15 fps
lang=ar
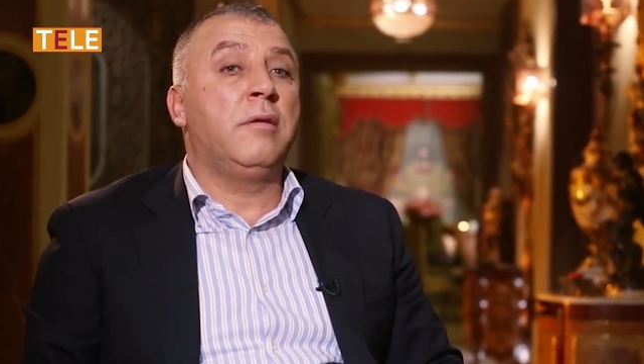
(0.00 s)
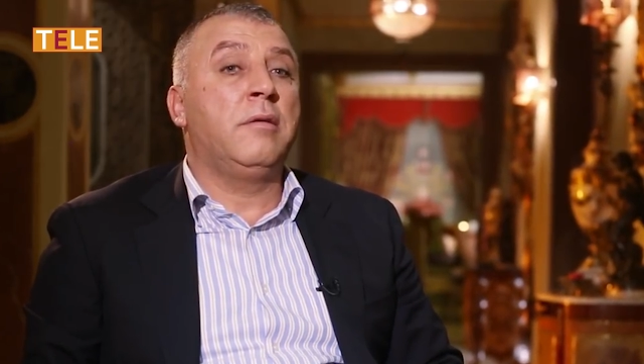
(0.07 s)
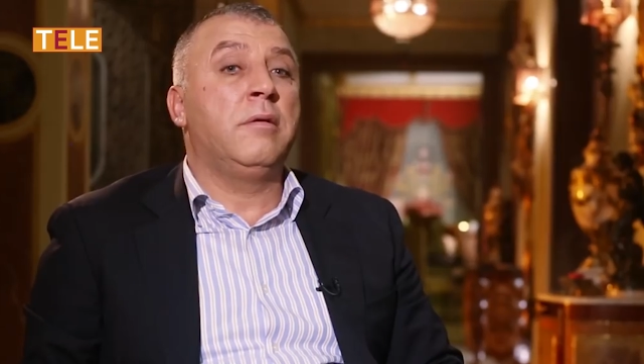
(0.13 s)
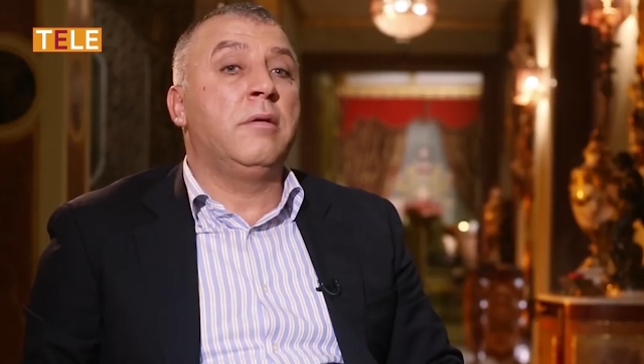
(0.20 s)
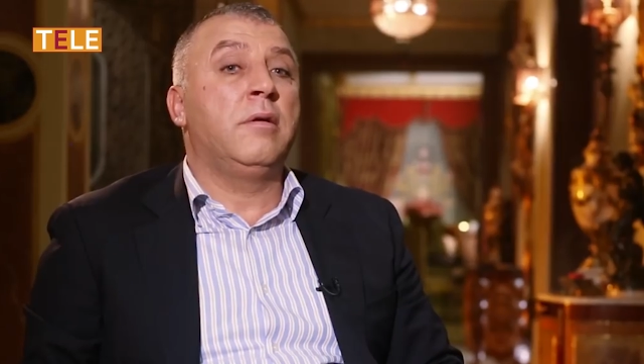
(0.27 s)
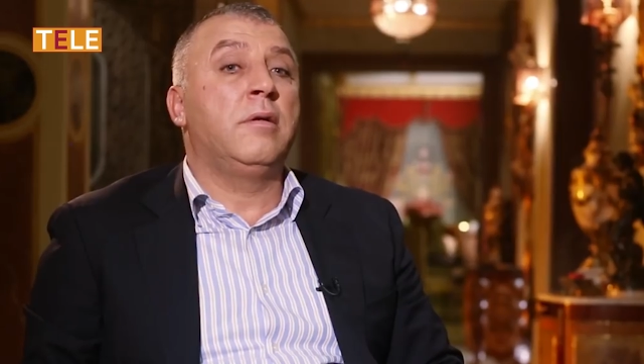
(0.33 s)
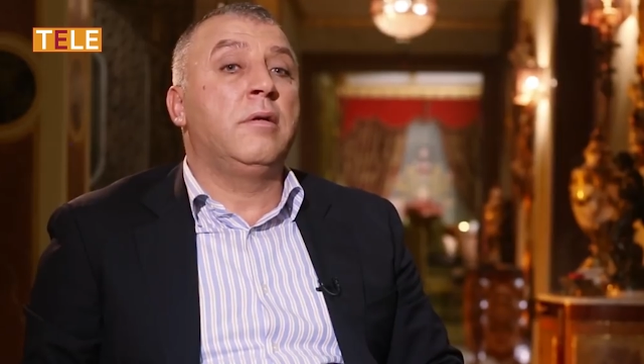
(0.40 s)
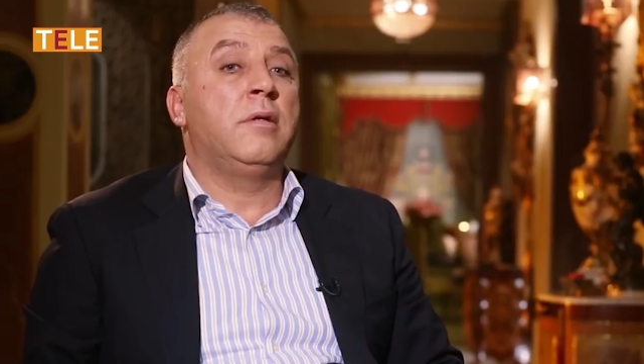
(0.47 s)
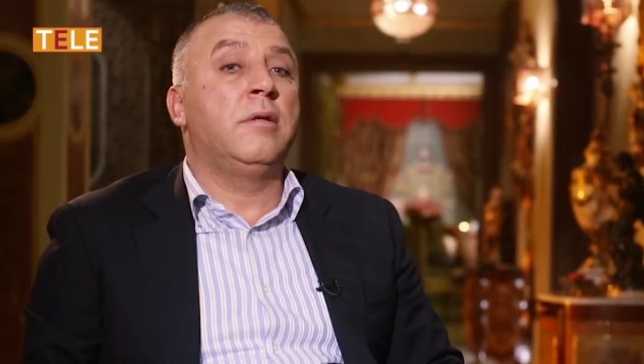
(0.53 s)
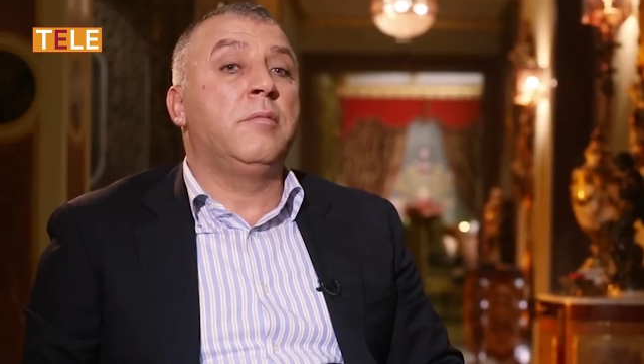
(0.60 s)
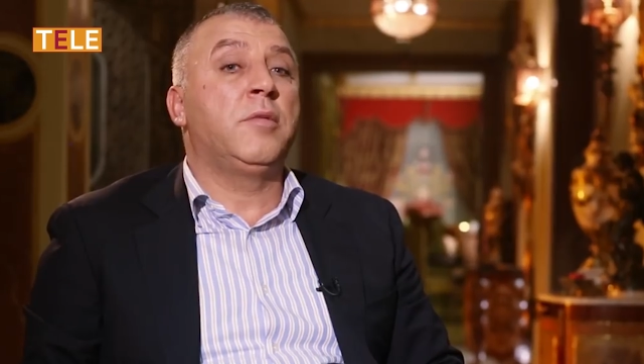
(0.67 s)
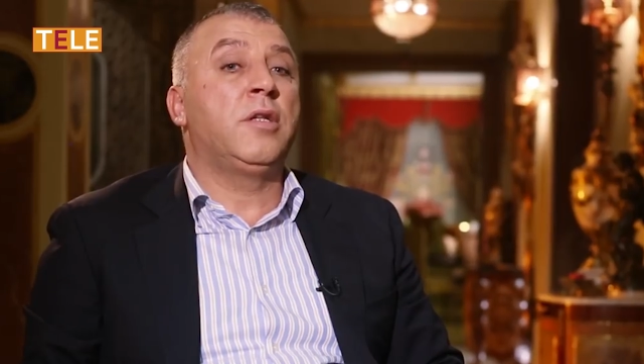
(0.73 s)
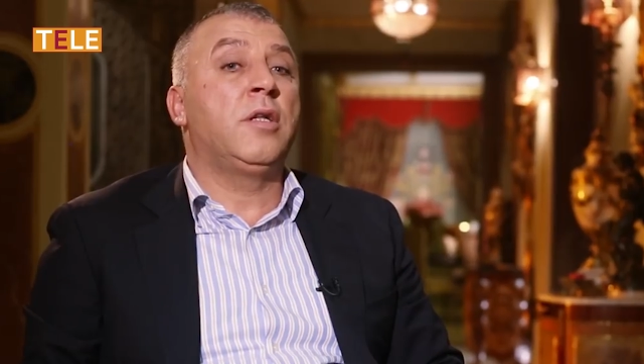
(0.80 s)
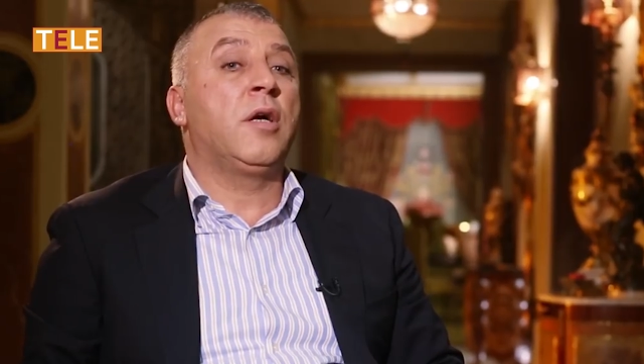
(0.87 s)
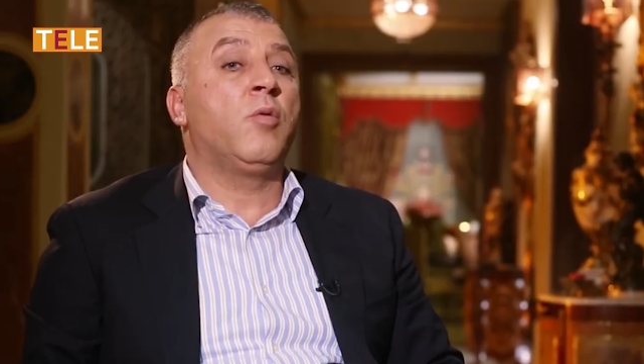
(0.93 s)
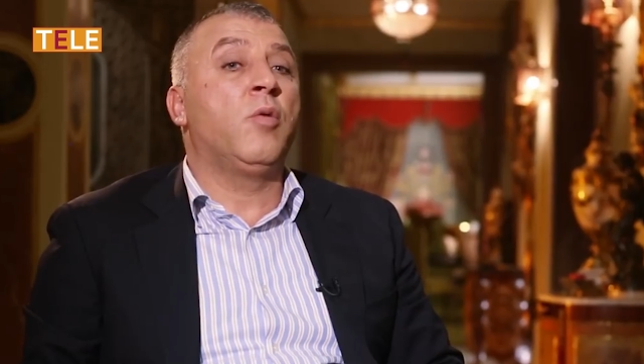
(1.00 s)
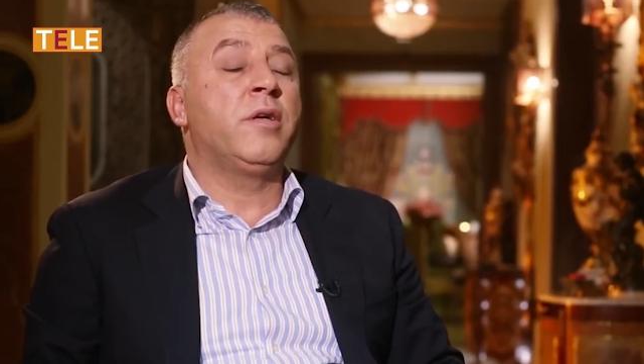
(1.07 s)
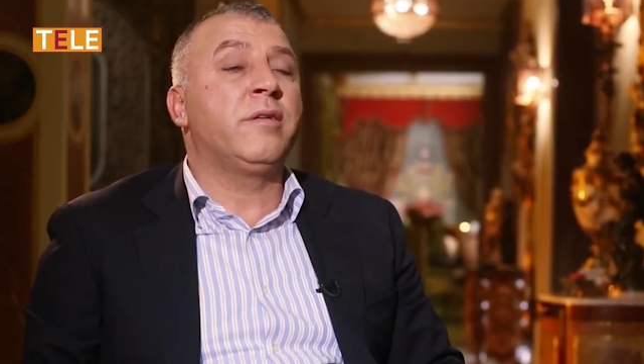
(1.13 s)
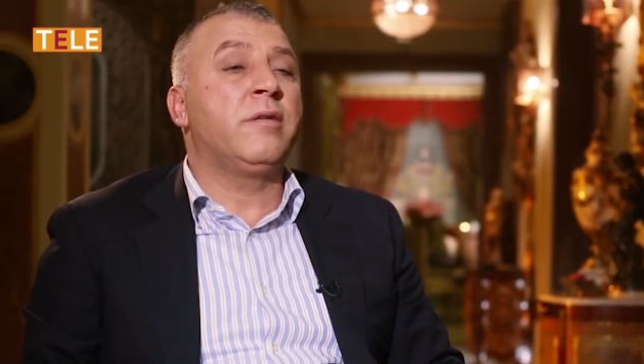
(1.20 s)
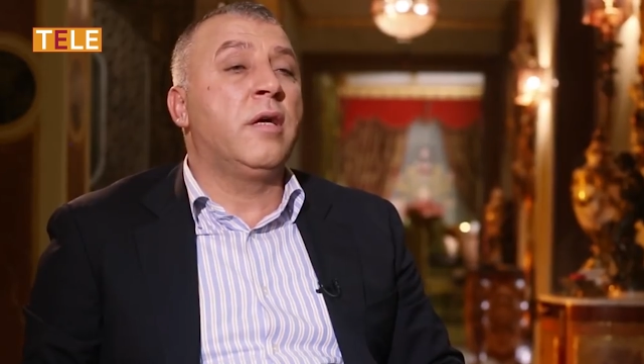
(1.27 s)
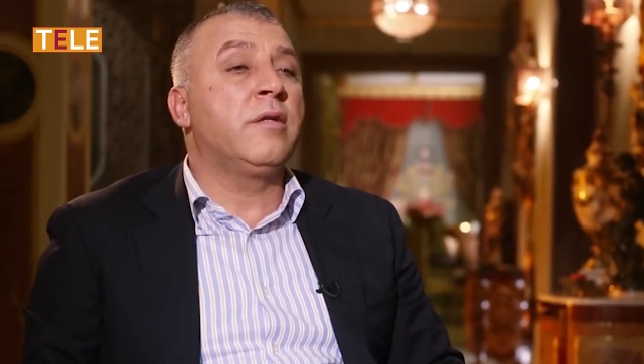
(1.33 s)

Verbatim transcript: زوجته الحامل